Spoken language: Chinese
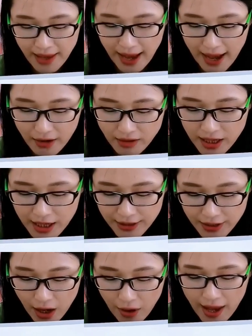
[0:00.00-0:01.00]
好，
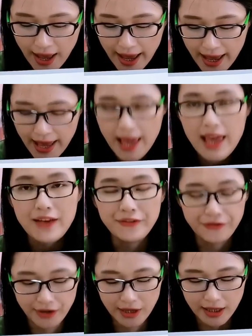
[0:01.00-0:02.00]
最后
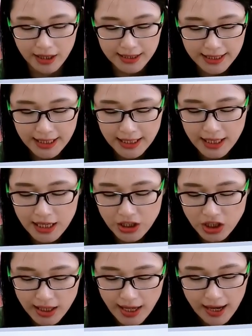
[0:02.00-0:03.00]
f 和 t
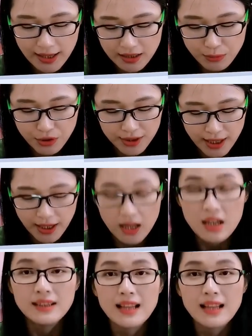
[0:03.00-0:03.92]
这两个字母呢，